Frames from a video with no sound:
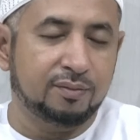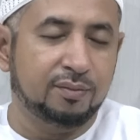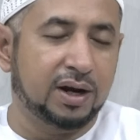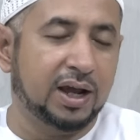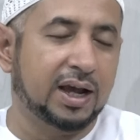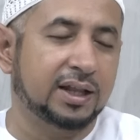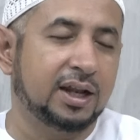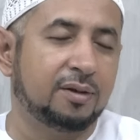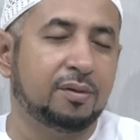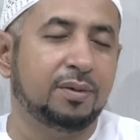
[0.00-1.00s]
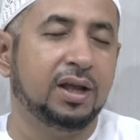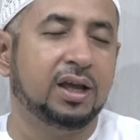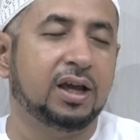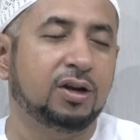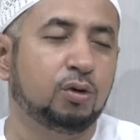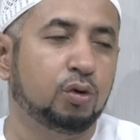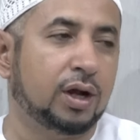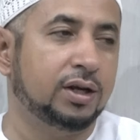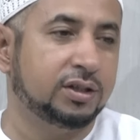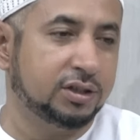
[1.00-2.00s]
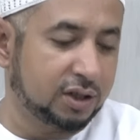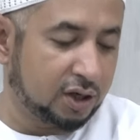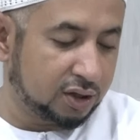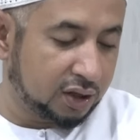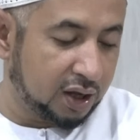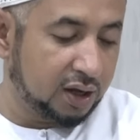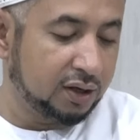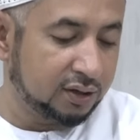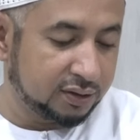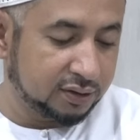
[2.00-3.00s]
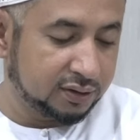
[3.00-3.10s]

Mereka tidak memiliki kedudukan di sisi Allah